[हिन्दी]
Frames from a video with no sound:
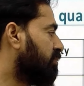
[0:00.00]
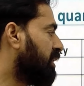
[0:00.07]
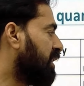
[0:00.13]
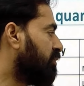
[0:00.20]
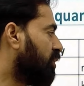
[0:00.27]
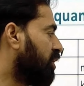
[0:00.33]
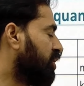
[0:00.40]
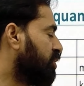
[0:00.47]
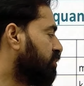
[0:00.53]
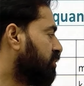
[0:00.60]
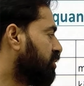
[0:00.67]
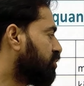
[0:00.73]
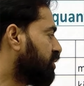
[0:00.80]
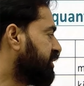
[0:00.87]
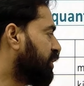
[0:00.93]
बाय वॉल्यूम
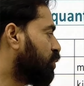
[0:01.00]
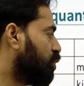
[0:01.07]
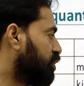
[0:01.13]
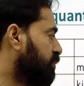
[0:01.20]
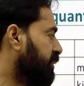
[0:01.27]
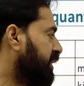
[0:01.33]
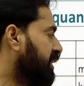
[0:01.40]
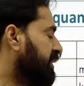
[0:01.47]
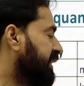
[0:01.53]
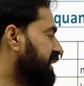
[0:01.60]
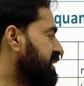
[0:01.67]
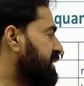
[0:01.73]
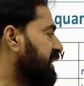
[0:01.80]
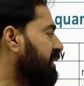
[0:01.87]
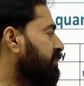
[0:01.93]
तो ये खुद भी
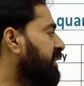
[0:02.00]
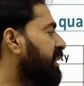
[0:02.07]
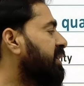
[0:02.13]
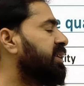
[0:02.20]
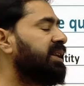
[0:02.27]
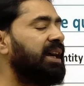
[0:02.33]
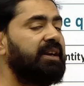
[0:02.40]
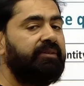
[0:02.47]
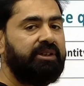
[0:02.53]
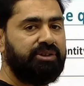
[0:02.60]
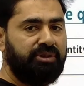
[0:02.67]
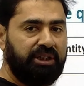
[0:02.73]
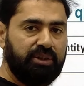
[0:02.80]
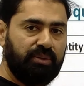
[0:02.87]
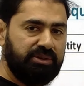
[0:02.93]
डेंसिटी भी एक डिराइव
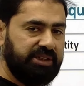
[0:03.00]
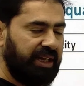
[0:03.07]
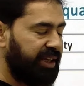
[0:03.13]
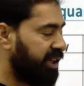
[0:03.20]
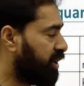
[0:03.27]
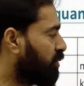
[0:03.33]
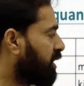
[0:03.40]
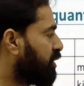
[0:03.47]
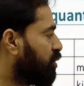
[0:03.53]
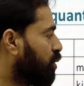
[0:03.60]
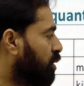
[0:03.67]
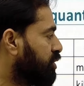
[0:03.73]
यूनिट हो जाएगी क्योंकि